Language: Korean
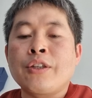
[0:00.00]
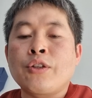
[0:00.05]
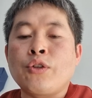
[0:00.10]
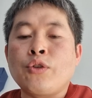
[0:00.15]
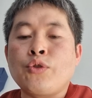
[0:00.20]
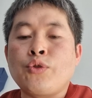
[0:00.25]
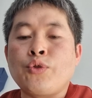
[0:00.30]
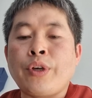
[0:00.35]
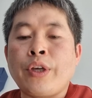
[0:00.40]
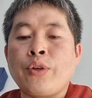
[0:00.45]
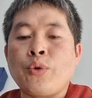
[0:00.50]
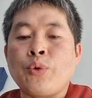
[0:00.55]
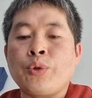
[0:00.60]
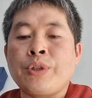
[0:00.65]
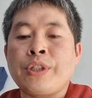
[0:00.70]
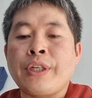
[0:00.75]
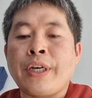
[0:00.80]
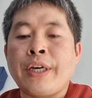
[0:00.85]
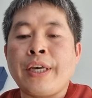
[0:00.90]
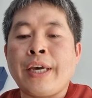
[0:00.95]
그 후에
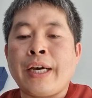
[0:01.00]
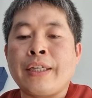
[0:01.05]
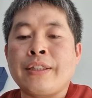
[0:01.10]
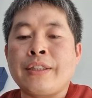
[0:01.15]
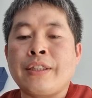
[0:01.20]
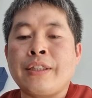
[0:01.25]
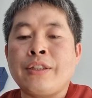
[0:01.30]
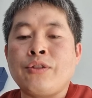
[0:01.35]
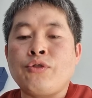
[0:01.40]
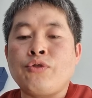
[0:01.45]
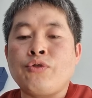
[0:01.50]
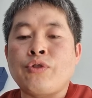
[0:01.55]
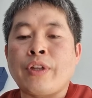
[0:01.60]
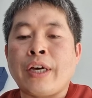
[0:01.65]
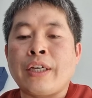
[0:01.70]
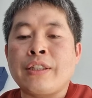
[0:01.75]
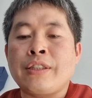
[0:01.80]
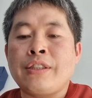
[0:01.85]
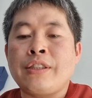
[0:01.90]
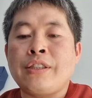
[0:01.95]
요시아의 아들인
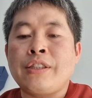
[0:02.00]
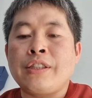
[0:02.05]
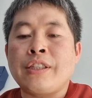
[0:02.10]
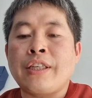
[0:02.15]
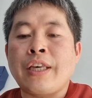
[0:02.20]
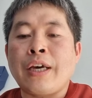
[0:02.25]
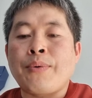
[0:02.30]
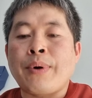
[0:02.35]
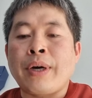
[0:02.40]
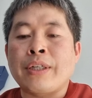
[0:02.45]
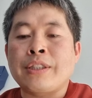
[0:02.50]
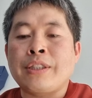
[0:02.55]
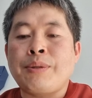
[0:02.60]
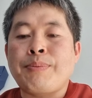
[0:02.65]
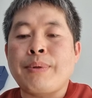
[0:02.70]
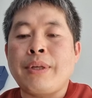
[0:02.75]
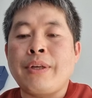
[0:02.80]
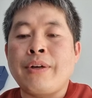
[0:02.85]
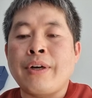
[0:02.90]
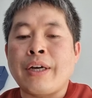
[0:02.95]
유다 시디기야 왕
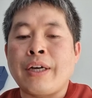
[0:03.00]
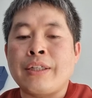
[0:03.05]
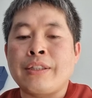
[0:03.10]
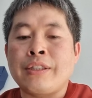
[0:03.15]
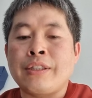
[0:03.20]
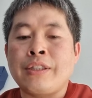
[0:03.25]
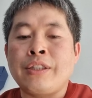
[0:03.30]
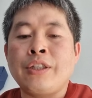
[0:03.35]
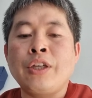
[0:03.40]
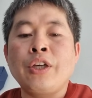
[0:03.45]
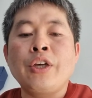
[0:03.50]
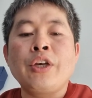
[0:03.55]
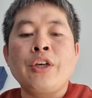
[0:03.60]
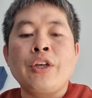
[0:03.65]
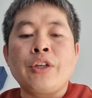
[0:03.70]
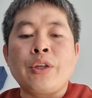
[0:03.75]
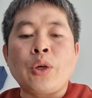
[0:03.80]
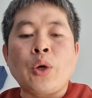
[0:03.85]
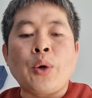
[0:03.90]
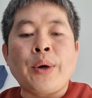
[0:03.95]
11년까지
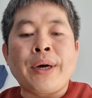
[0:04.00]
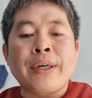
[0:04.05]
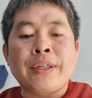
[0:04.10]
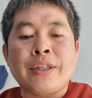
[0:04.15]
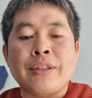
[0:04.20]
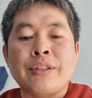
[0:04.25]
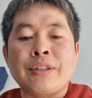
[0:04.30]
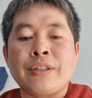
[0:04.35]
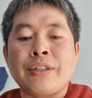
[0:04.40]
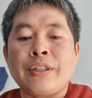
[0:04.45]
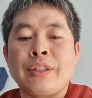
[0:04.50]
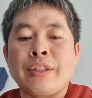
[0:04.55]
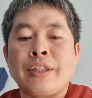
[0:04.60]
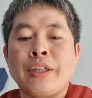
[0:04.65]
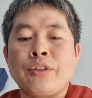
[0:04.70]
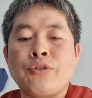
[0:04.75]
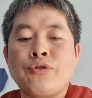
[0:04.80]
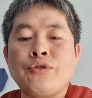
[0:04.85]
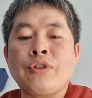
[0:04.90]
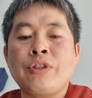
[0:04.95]
여호와께서
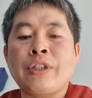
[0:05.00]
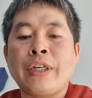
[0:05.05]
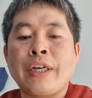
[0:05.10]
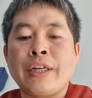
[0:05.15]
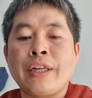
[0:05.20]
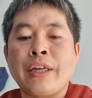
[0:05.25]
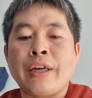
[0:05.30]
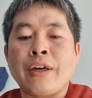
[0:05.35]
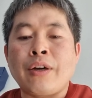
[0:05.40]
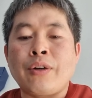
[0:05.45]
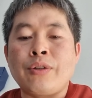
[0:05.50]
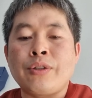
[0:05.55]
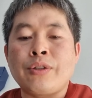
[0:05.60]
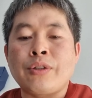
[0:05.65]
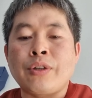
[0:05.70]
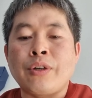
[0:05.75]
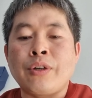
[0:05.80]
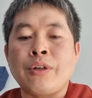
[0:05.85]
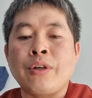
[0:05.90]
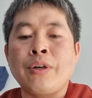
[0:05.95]
그에게 수차례
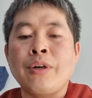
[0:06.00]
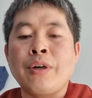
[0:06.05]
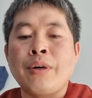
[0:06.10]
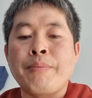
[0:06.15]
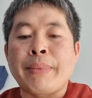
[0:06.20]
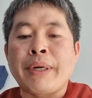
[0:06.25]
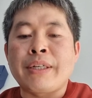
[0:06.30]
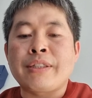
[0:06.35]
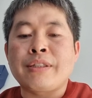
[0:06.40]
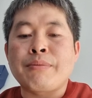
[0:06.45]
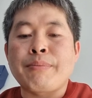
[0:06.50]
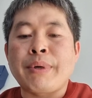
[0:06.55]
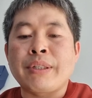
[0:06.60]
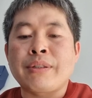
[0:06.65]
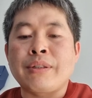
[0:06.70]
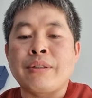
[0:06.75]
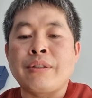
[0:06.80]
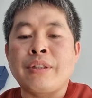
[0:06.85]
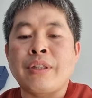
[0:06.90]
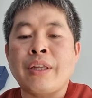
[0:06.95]
걸쳐
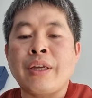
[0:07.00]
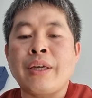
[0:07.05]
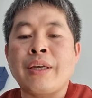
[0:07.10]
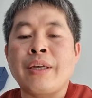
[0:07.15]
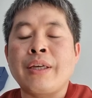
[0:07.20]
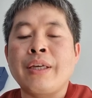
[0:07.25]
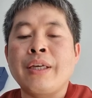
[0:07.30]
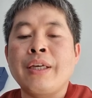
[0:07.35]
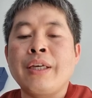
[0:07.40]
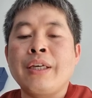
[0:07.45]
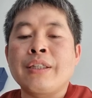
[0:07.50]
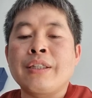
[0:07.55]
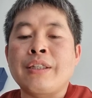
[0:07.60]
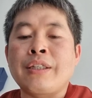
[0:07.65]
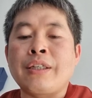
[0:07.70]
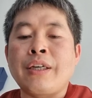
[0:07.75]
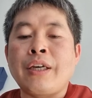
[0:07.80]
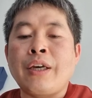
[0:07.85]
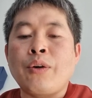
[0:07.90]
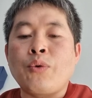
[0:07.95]
말씀하셨는데
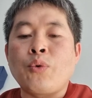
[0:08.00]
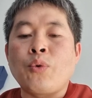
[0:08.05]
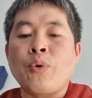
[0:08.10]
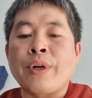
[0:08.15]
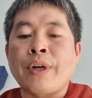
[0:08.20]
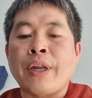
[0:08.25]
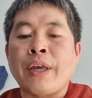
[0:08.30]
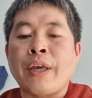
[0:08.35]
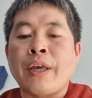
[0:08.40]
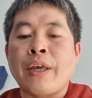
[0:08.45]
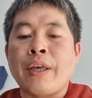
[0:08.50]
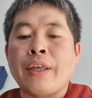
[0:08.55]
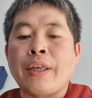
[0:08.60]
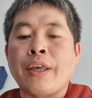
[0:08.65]
그해 5월에